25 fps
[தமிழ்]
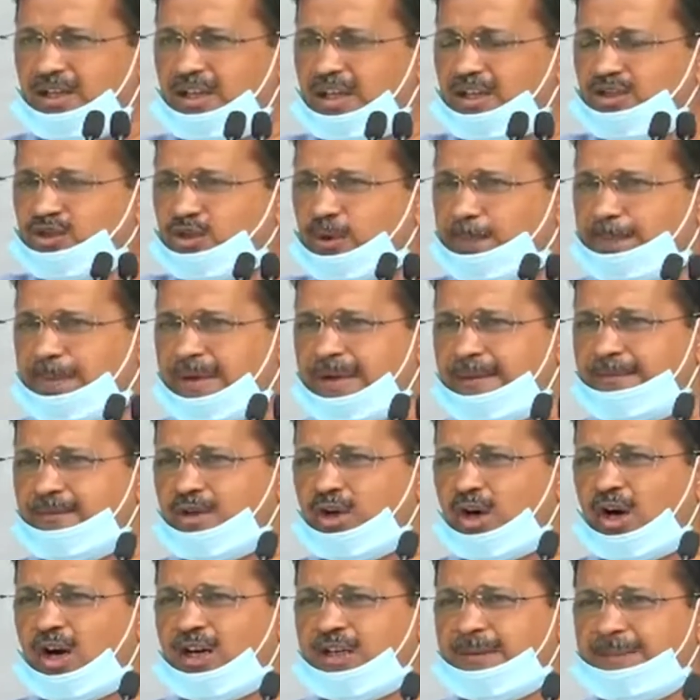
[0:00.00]
அக்கட்சியின்
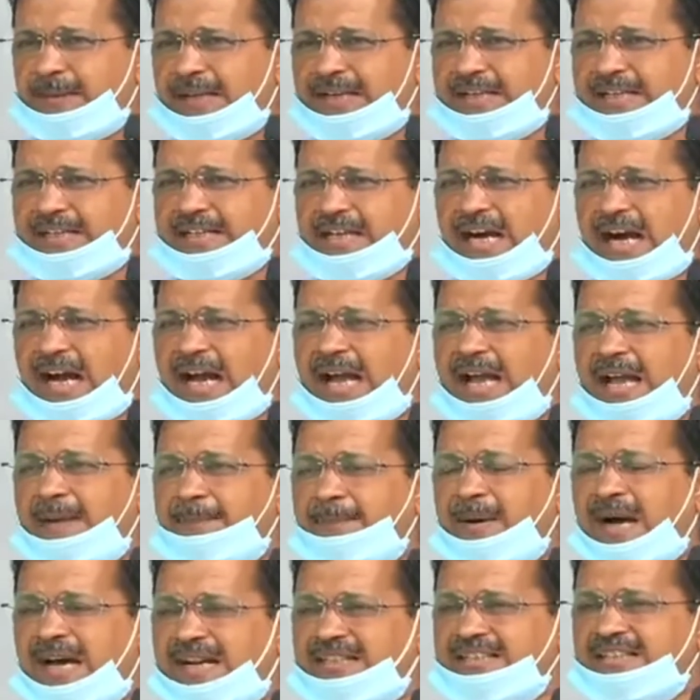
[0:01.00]
ஒருங்கிணைப்பாளரும்
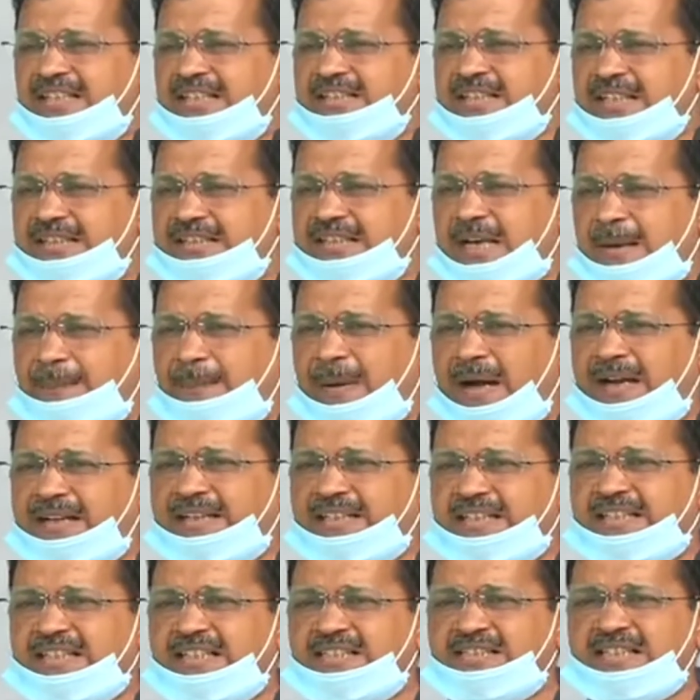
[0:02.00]
முதலமைச்சருமான
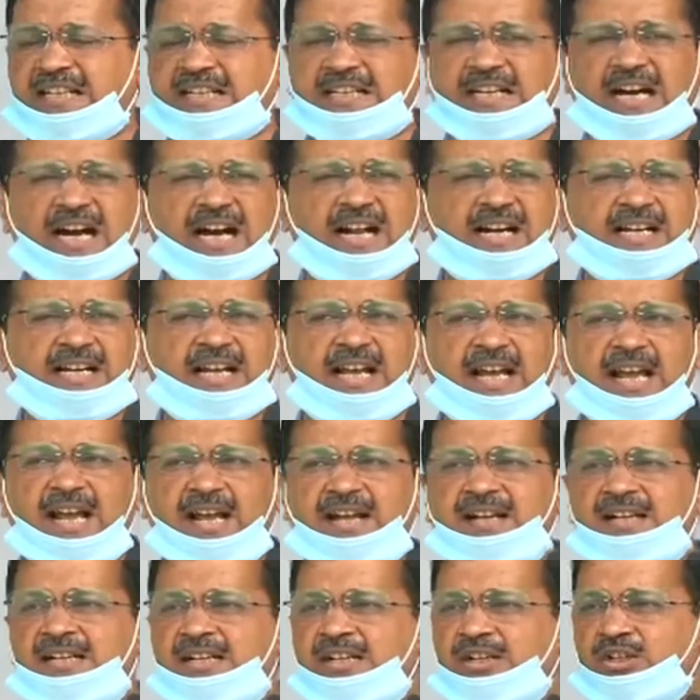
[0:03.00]
திரு
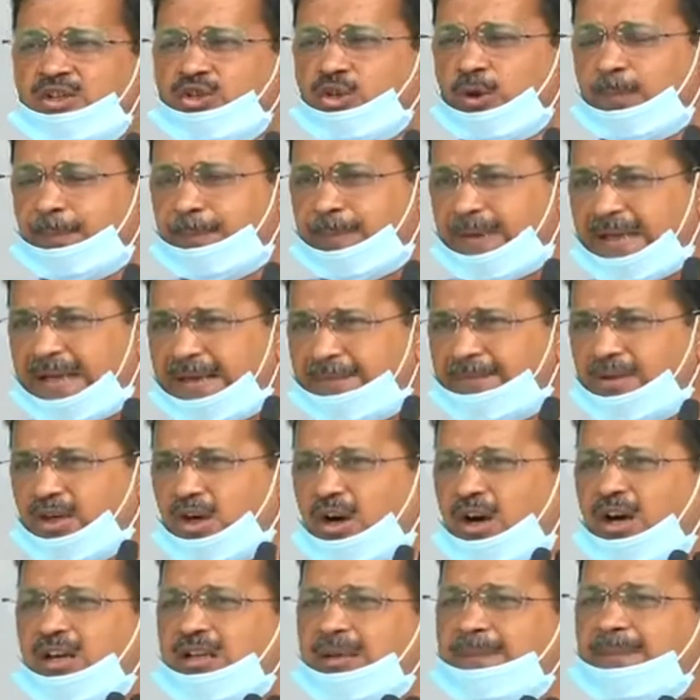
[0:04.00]
அரவிந்த் கெஜ்ரிவால்
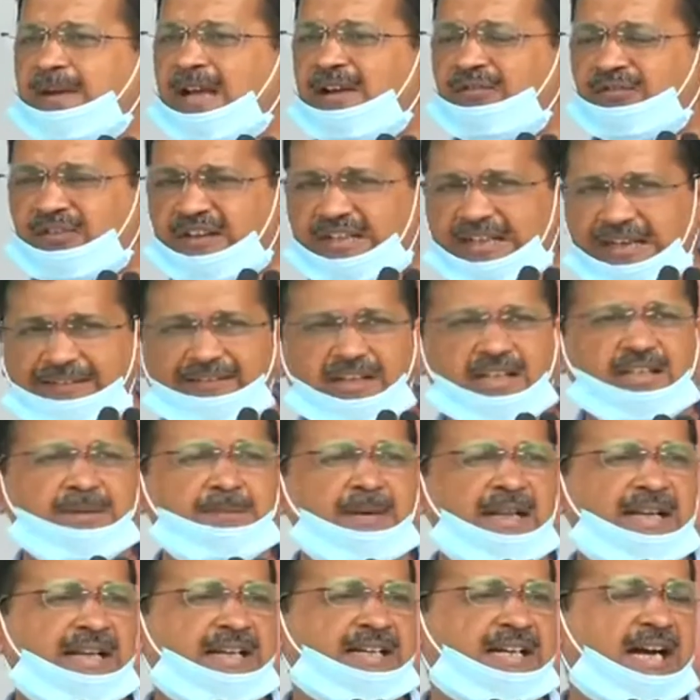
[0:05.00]
குற்றம் சாட்டினார்
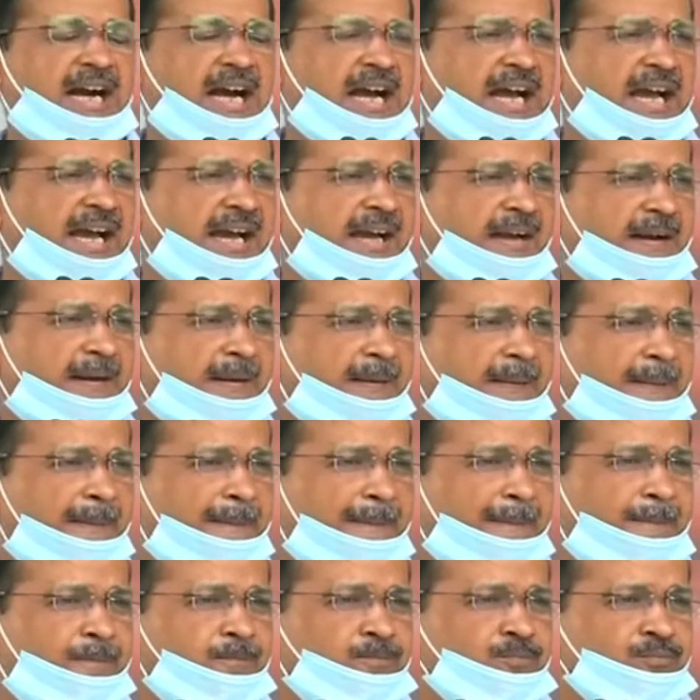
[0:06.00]

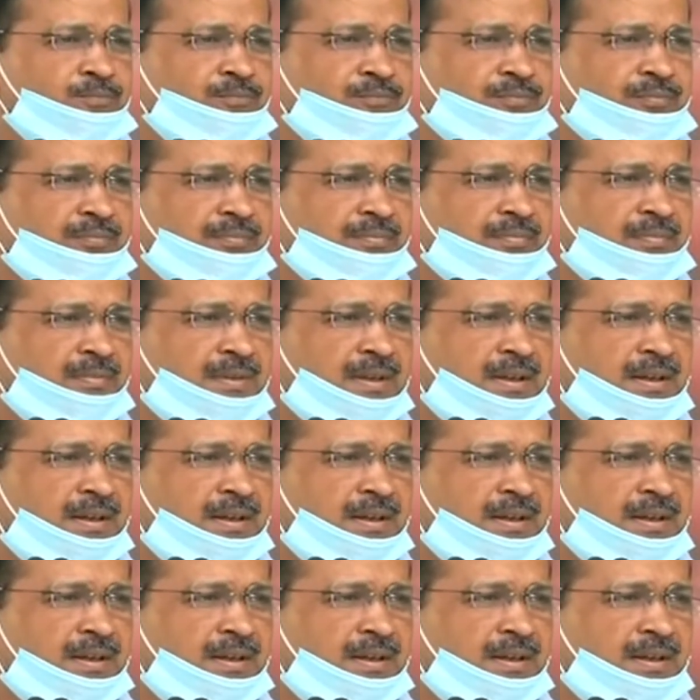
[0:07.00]
இதனிடையே டெல்லியில்